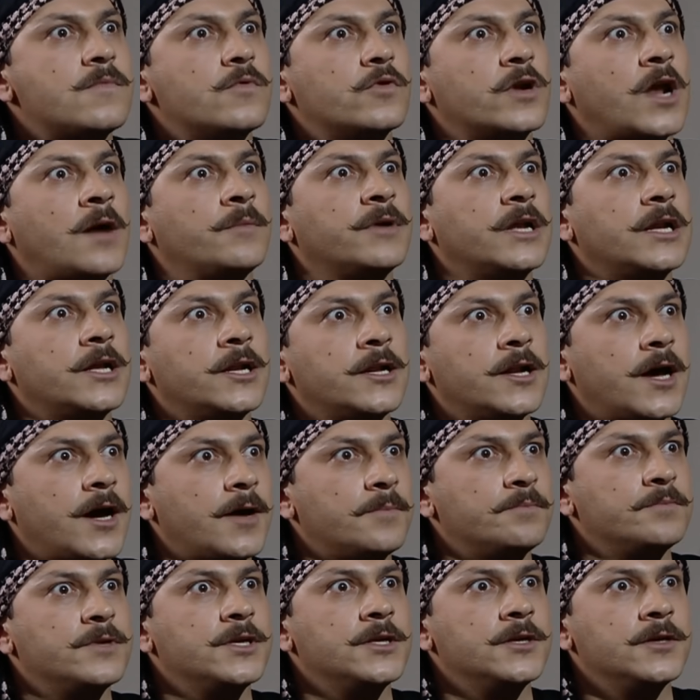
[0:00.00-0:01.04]
والعمل اللي
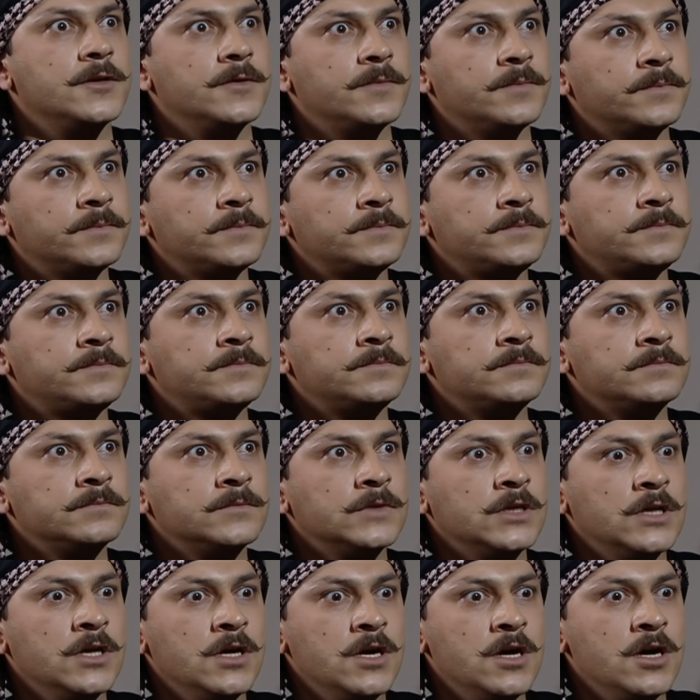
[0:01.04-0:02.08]
عميه
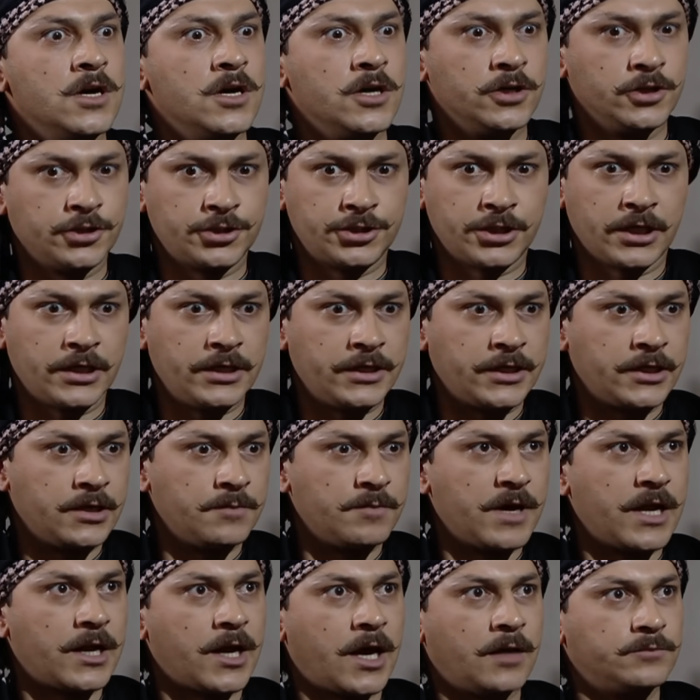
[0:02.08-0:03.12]
شكلك
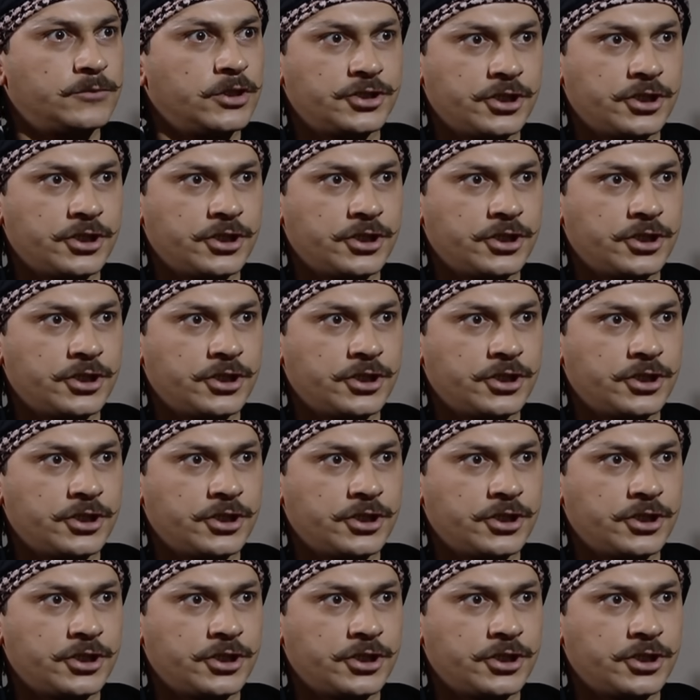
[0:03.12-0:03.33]
المال عم